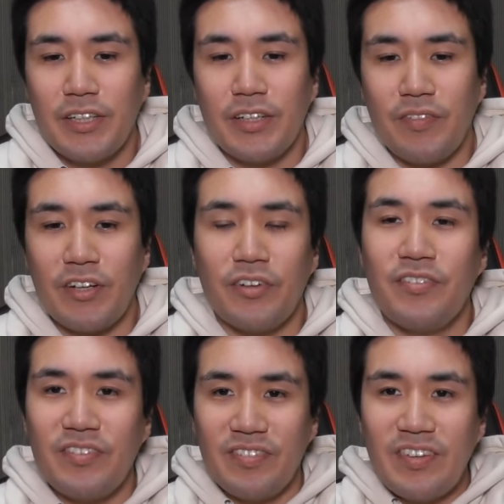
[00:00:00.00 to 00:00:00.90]
いろいろ
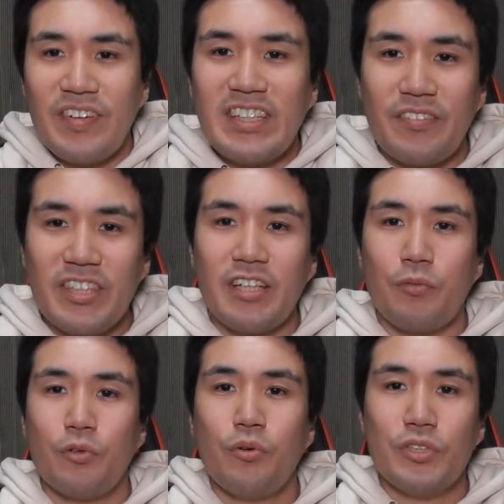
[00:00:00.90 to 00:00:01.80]
今まで喋ってきた
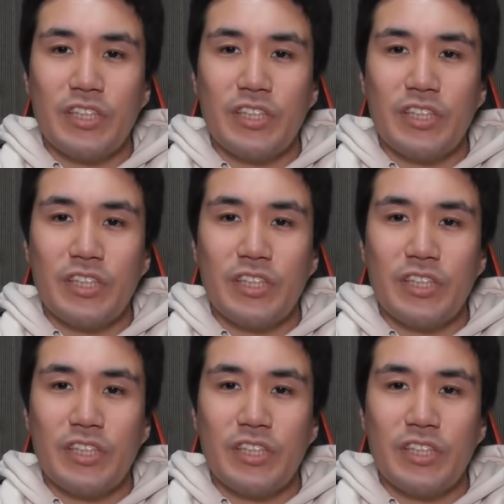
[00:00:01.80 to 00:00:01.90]
もの